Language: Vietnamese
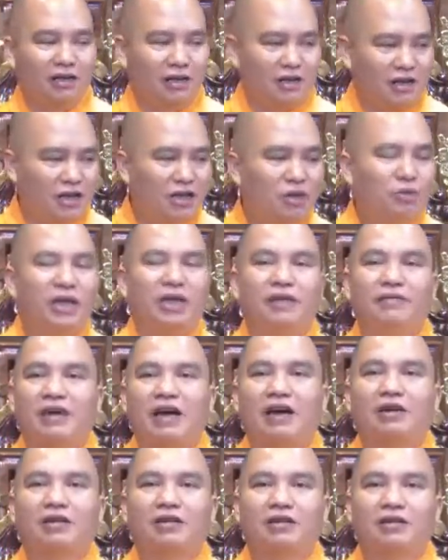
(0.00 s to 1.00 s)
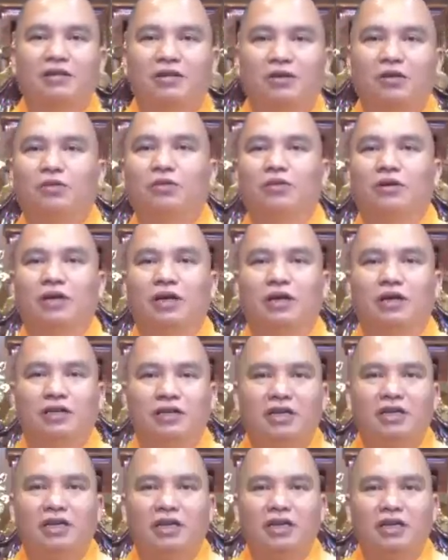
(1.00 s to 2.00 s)
khấn nguyện vào tụng
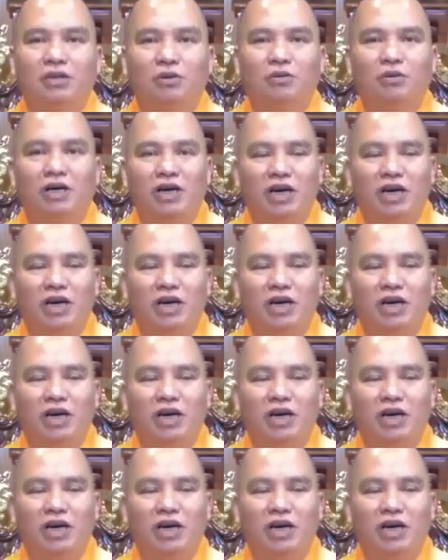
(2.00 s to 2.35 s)
trước khi tụng